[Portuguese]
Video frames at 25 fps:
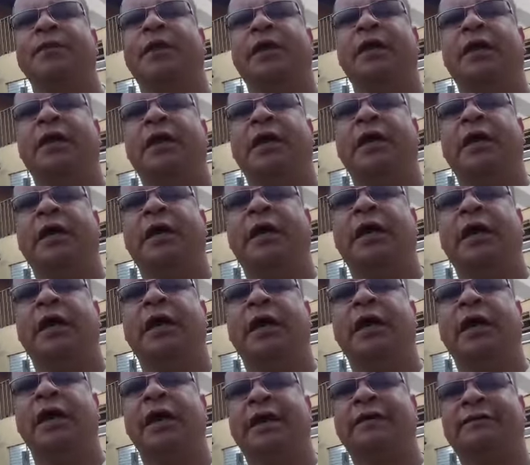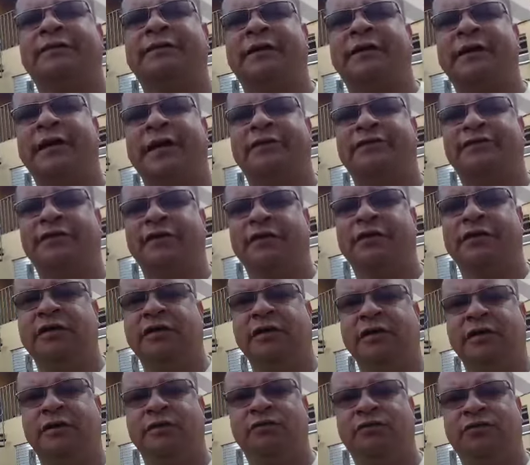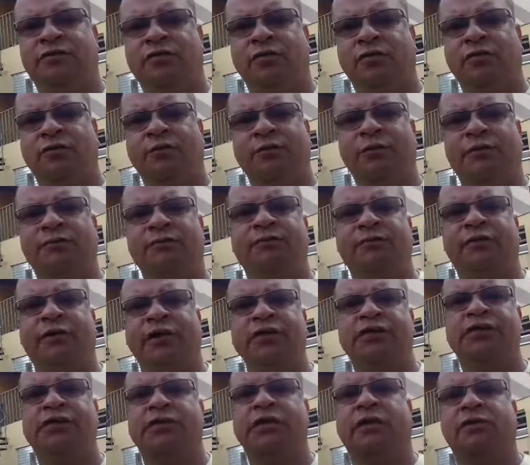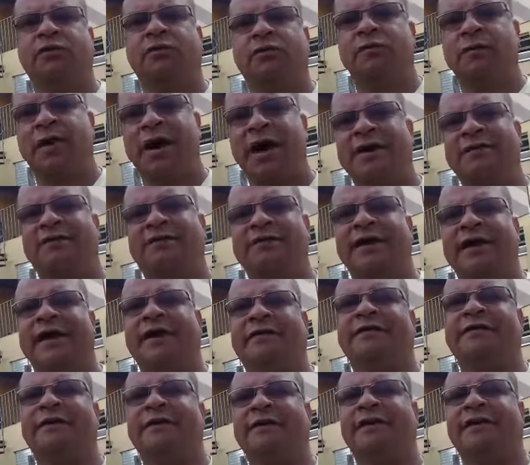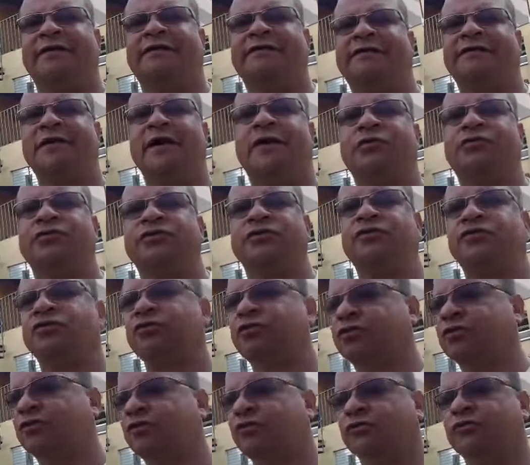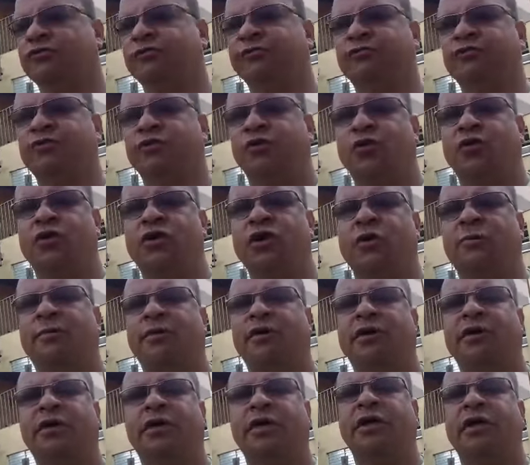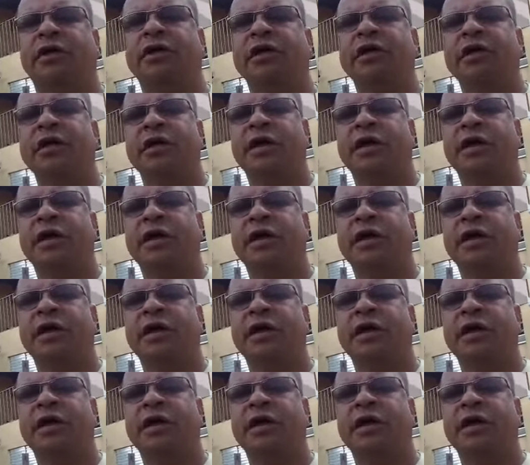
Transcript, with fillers: É, essa live aqui eu estou mesmo dedicando mais a essa questão de tudo que nós colocamos aqui.